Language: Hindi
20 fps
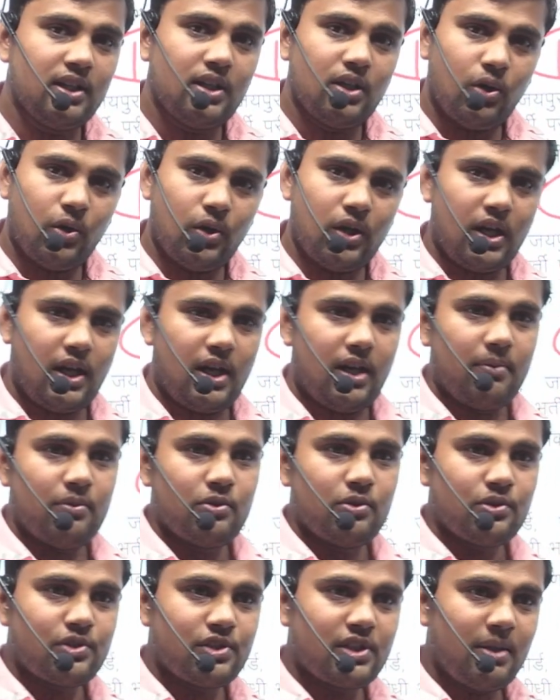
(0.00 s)
और अब
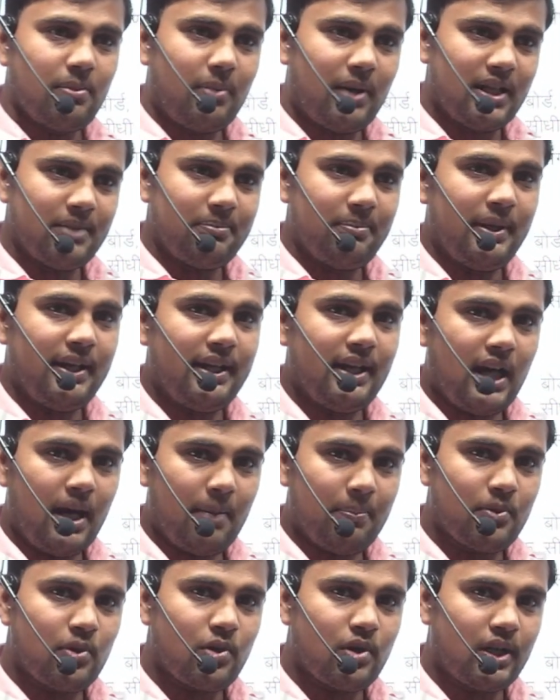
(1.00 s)
उसके बाद में
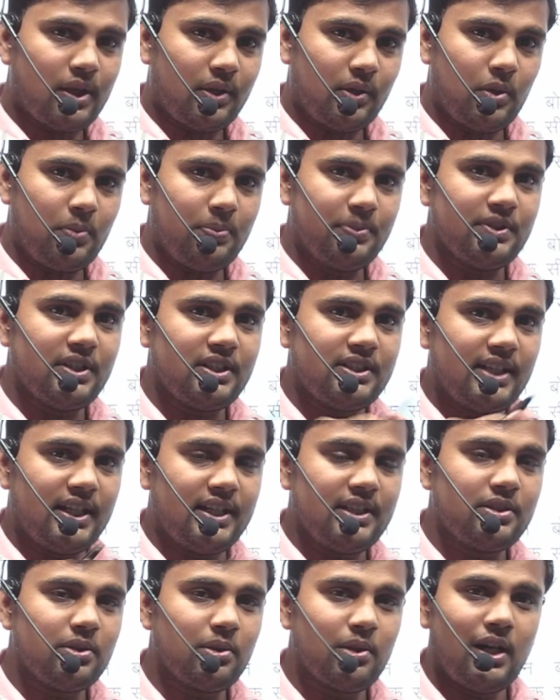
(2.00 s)
आपको कट ऑफ निर्धारित
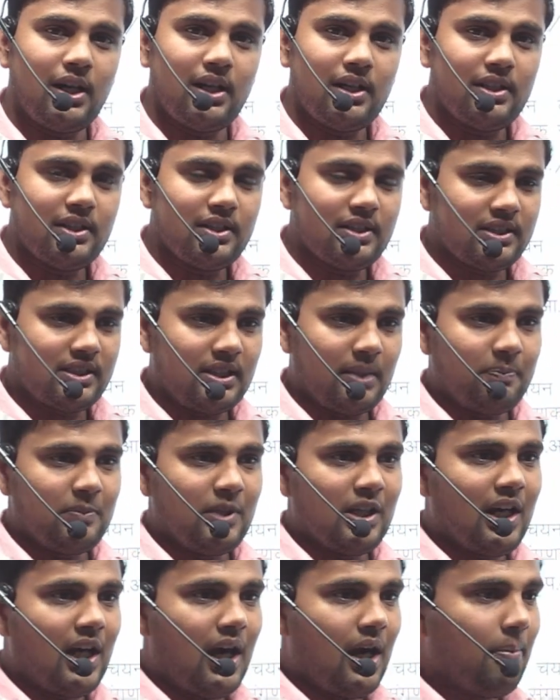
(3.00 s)
होगा तब
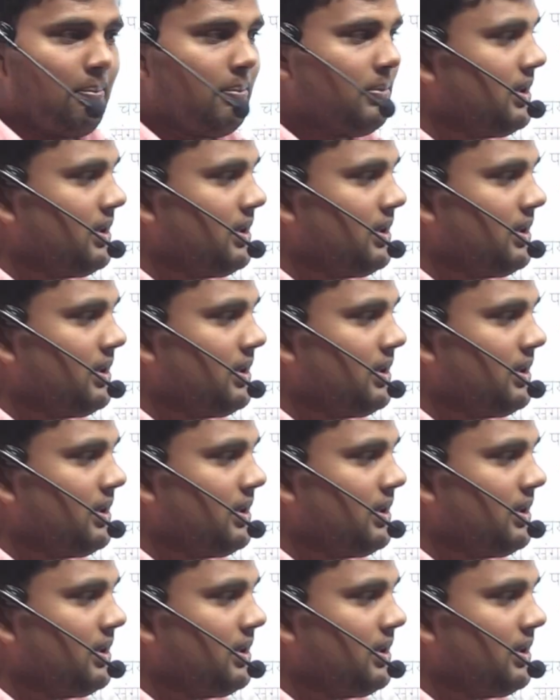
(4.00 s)
तक आप